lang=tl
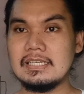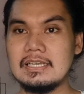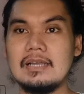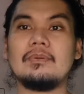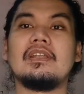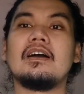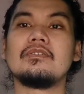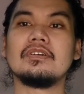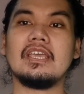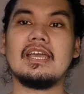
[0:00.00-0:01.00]
talaga, wala
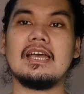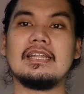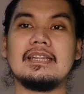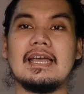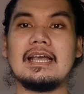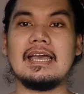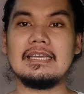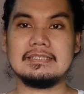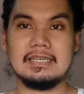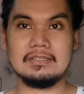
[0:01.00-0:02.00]
kong iaad na
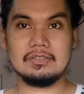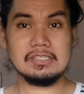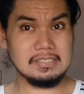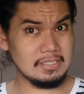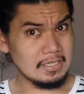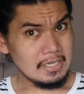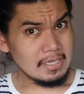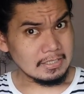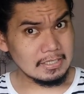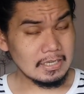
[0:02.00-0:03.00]
kahit ano. Kasi,
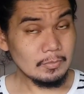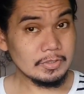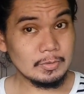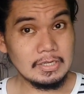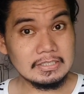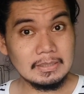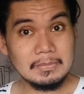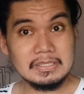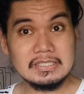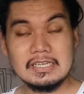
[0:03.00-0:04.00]
gagawin ko lang
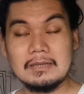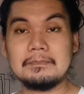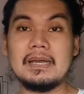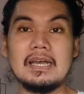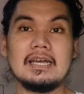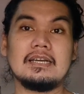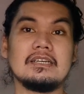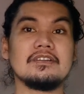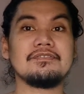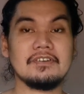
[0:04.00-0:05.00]
naman siyang
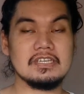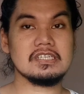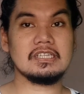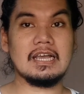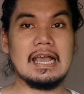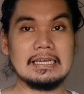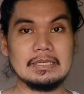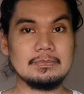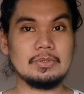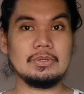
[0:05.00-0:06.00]
pang-refresh ng
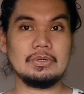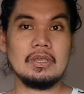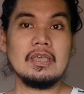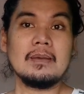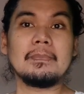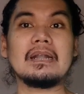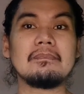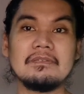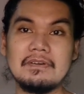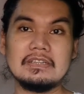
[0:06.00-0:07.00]
aking buhok para
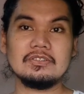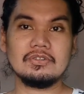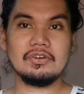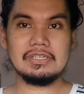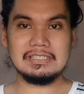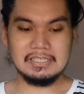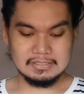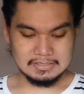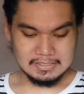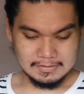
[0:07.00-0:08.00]
ma-fight yung
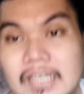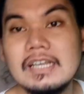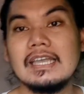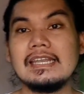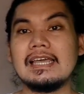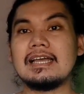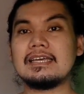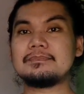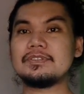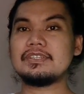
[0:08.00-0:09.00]
oiliness.
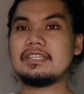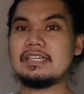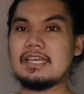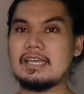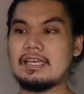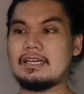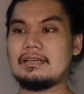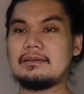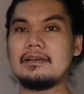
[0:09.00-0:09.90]
Kailangan mo din ng